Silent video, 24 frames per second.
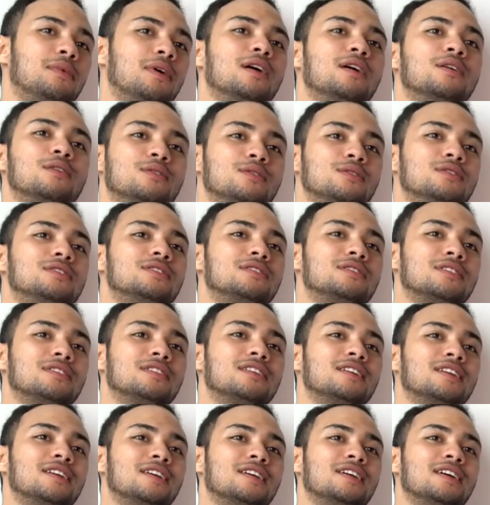bagus
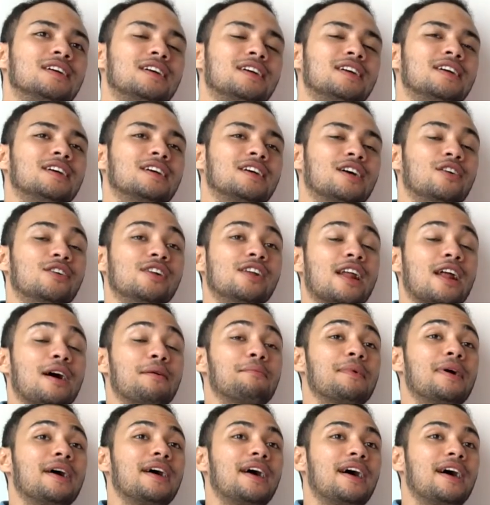kalau
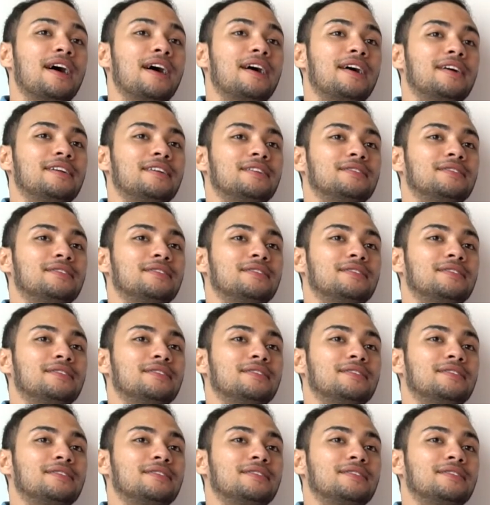drama ya